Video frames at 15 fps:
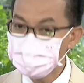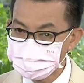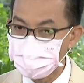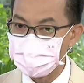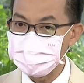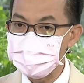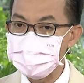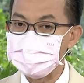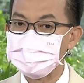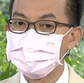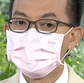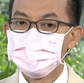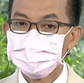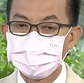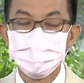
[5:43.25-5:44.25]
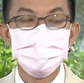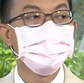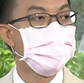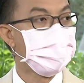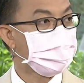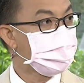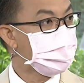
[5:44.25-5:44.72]
ผู้ป่วยเอง ตัวผู้
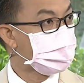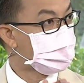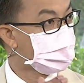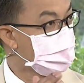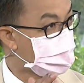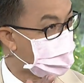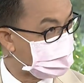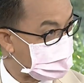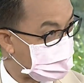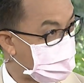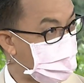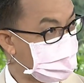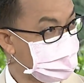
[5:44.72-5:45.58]
ป่วยก็ยังต้องมีความจำ